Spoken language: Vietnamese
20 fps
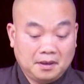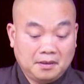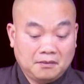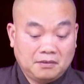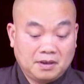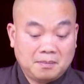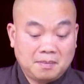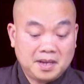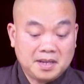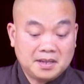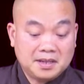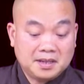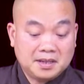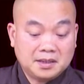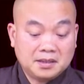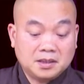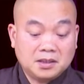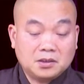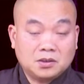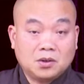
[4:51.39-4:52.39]
Và bây giờ
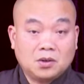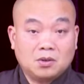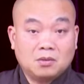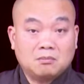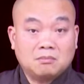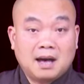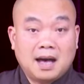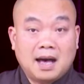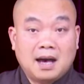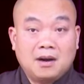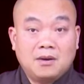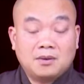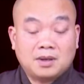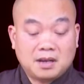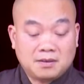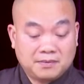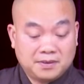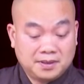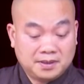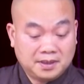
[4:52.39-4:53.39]
Đức Thế Tôn bảo
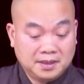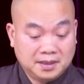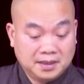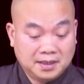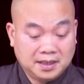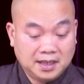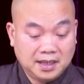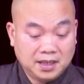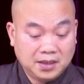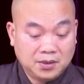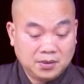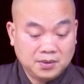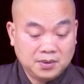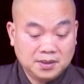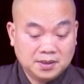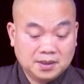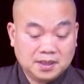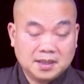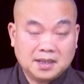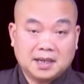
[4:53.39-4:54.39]
các vị tỳ kheo
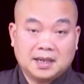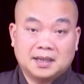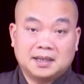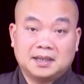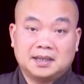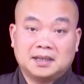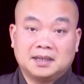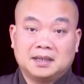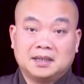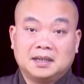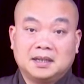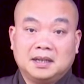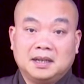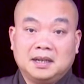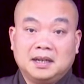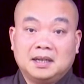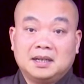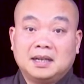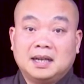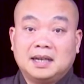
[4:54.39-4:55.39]
như thế này
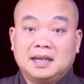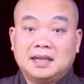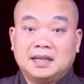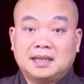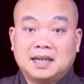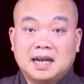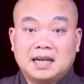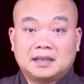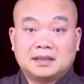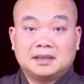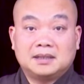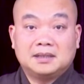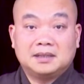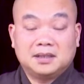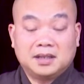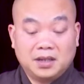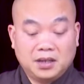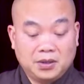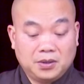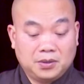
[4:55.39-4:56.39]
Này các tỳ
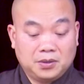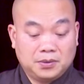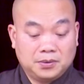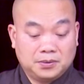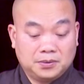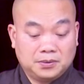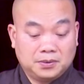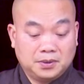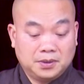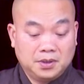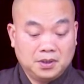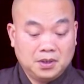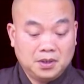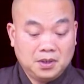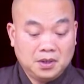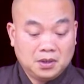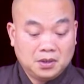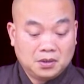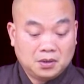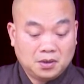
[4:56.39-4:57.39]
kheo
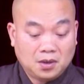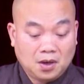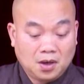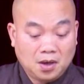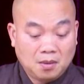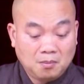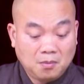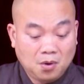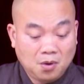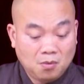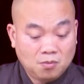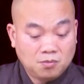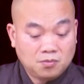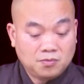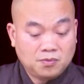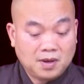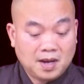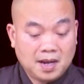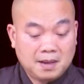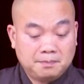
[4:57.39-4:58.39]
Có bốn
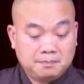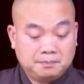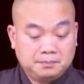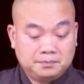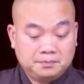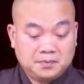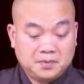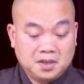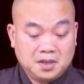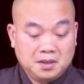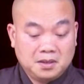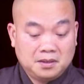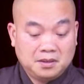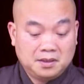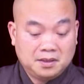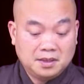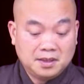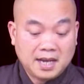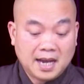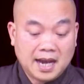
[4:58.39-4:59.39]
pháp
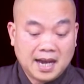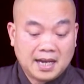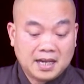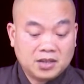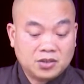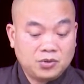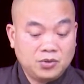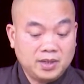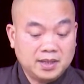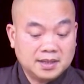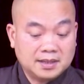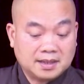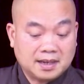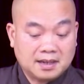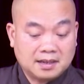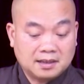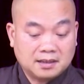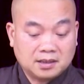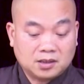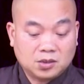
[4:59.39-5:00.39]
những ai chuyên
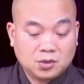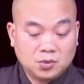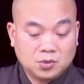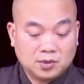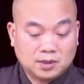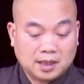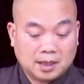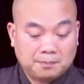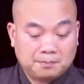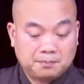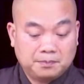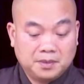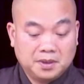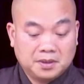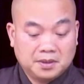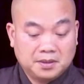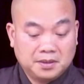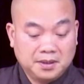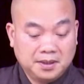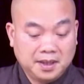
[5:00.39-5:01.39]
cần tu tập
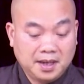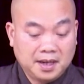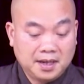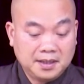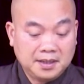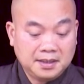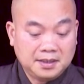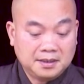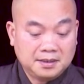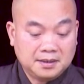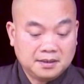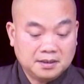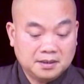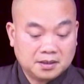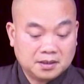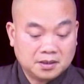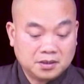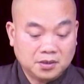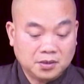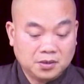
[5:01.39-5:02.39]
người ấy
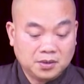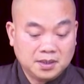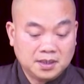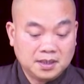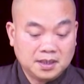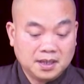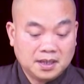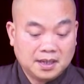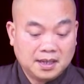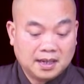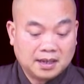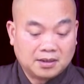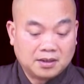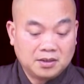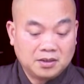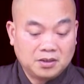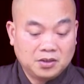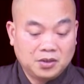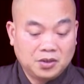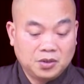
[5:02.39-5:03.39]
được nói là có
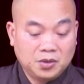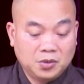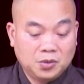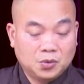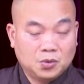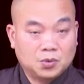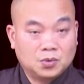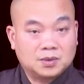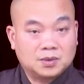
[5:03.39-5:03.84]
nhiều